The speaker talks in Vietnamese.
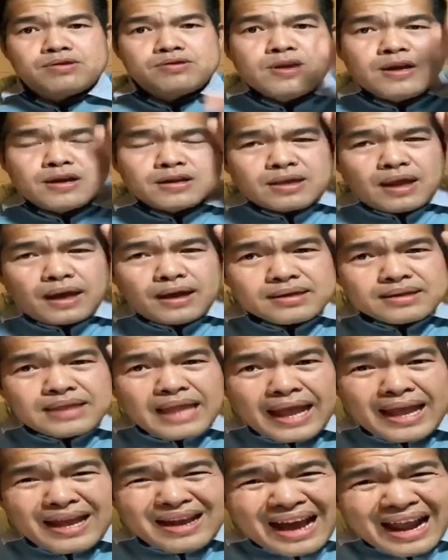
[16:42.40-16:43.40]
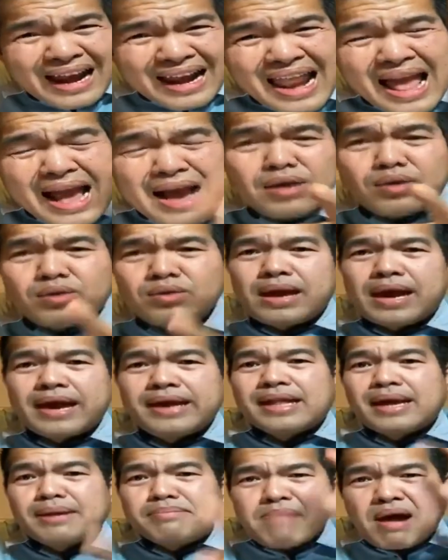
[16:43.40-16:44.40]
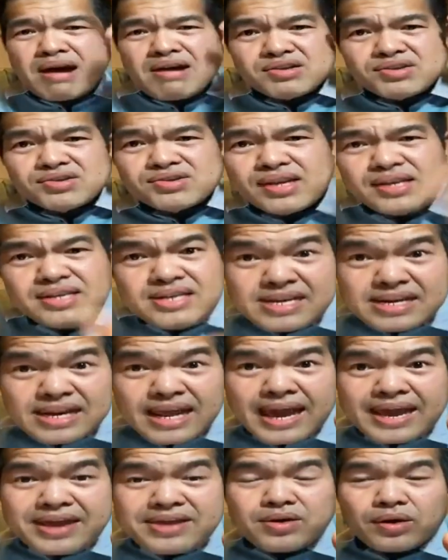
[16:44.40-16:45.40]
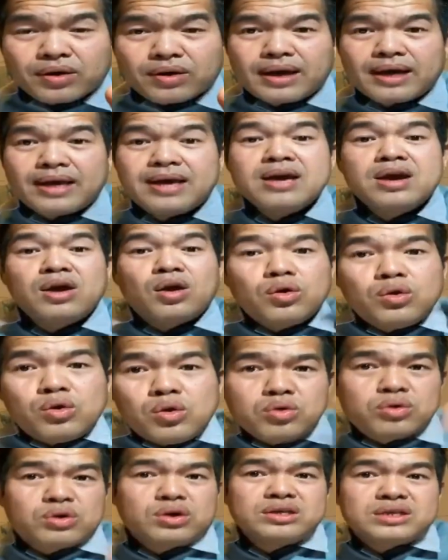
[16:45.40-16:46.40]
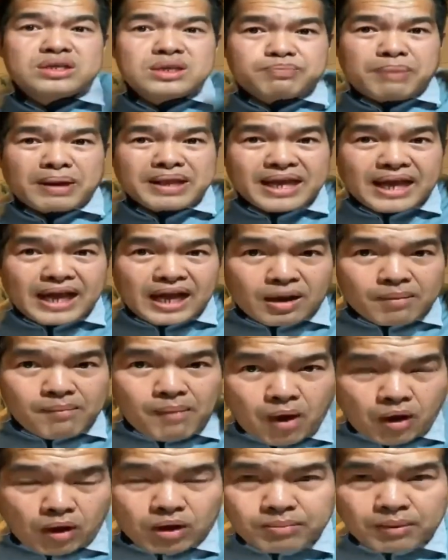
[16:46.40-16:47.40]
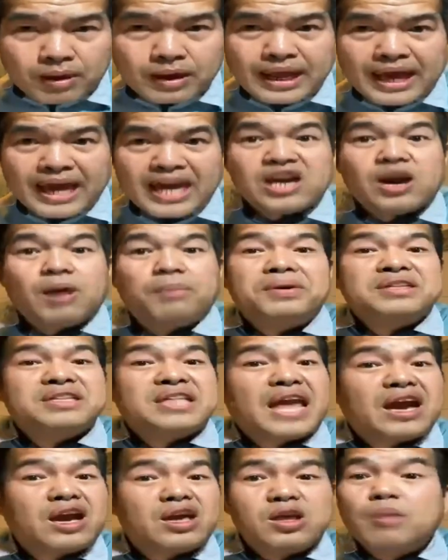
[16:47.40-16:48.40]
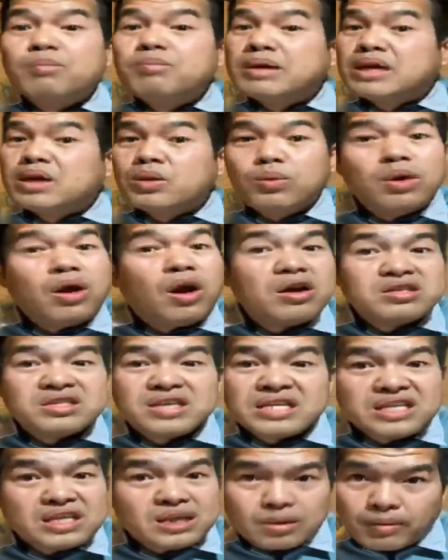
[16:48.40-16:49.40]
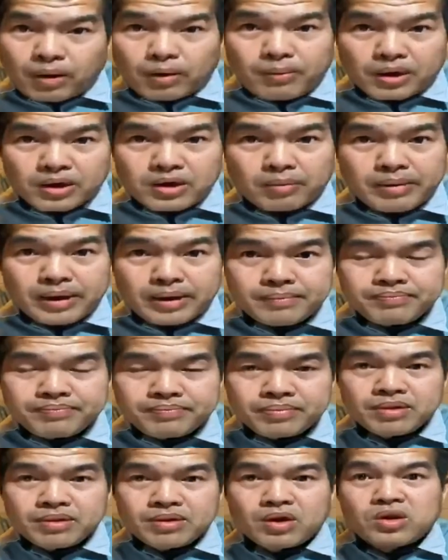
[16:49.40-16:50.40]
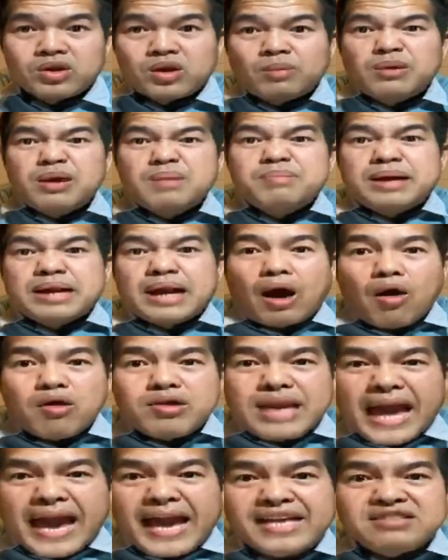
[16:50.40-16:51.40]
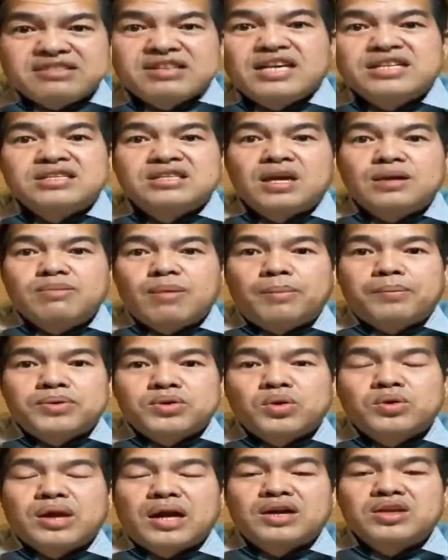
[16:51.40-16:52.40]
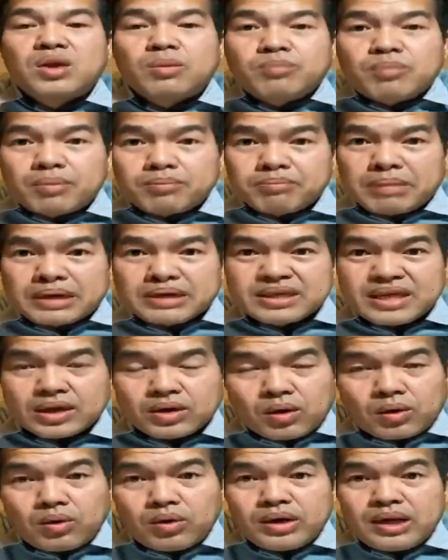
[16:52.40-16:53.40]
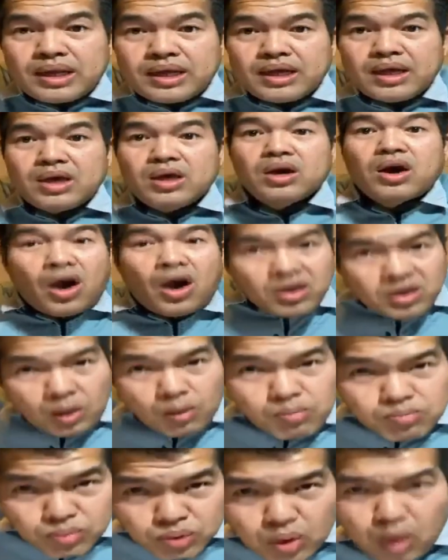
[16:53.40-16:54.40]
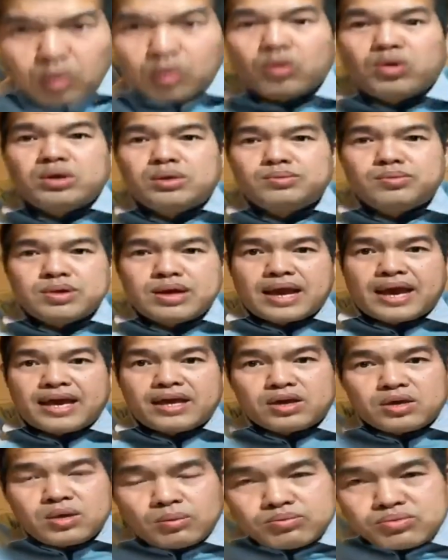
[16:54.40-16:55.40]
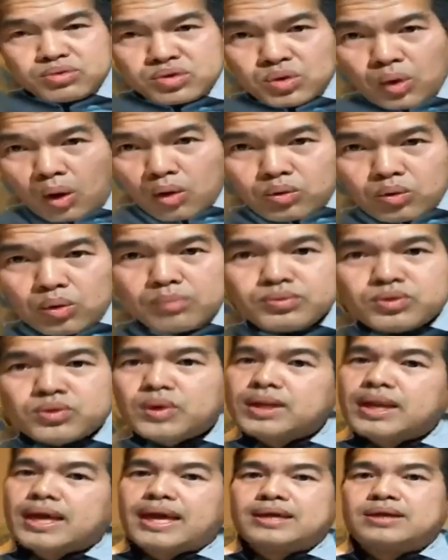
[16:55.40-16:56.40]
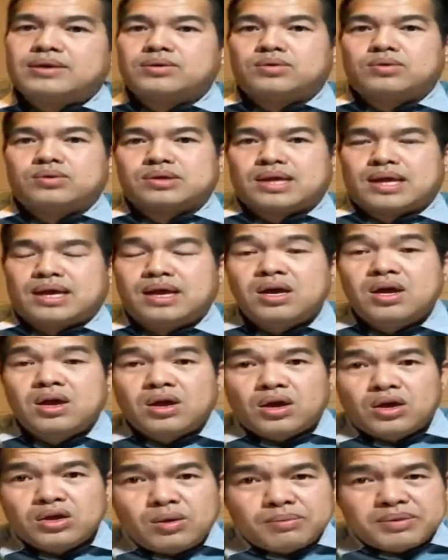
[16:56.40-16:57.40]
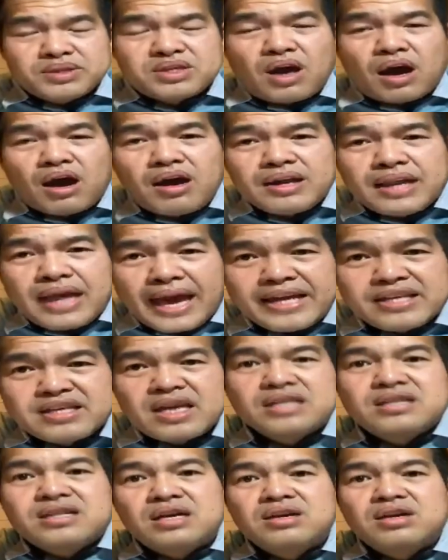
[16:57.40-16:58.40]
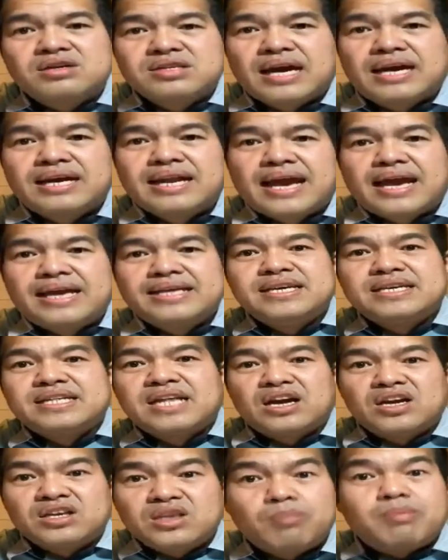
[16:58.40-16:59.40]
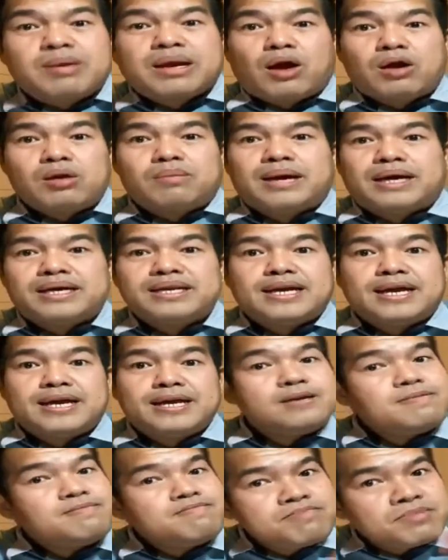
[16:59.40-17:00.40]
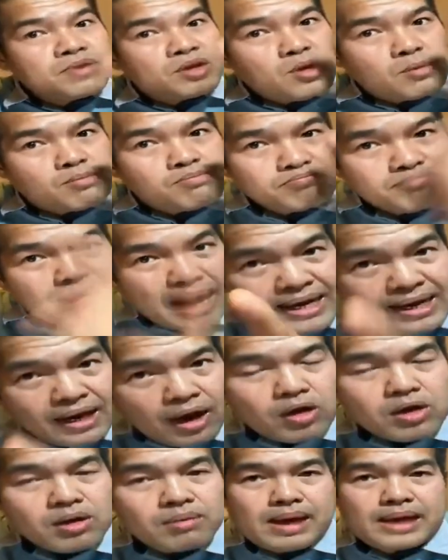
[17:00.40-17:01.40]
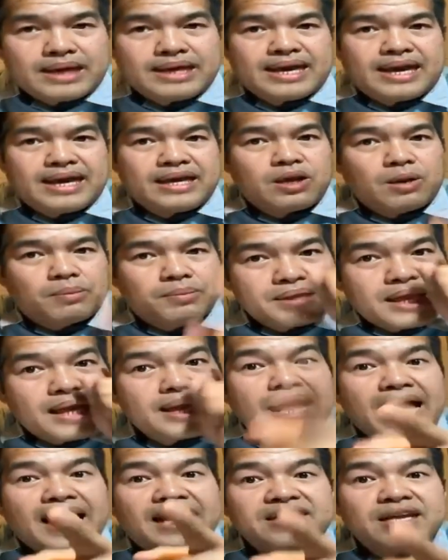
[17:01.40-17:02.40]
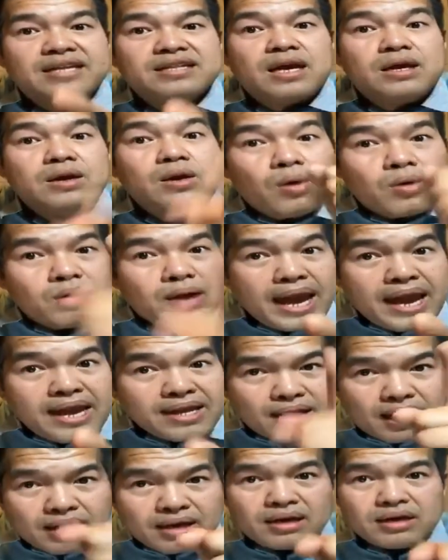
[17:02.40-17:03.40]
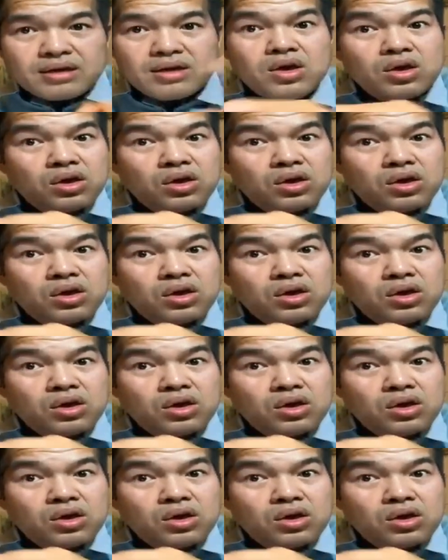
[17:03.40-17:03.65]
dương thử ta lắng con này bờ xanh như này giọt lại nút cứ chửi banh hà cầm hò bảo này có bệnh này nhưng mình thua ở trên như cầm hò bảo nhóm ấy nhóm nên mình ôi này anh tranh tới một tôi thật nhóm mình che rô lối đi nhóm rô lối mùa này nhóm chốt luôn chui này nó không có sao nhóm mình trong anh này anh tranh tới đời xa này anh vậy thật nhóm mình ôi lại này nhóm bán ôi lại này anh còn tay này anh tranh tới ok tới đó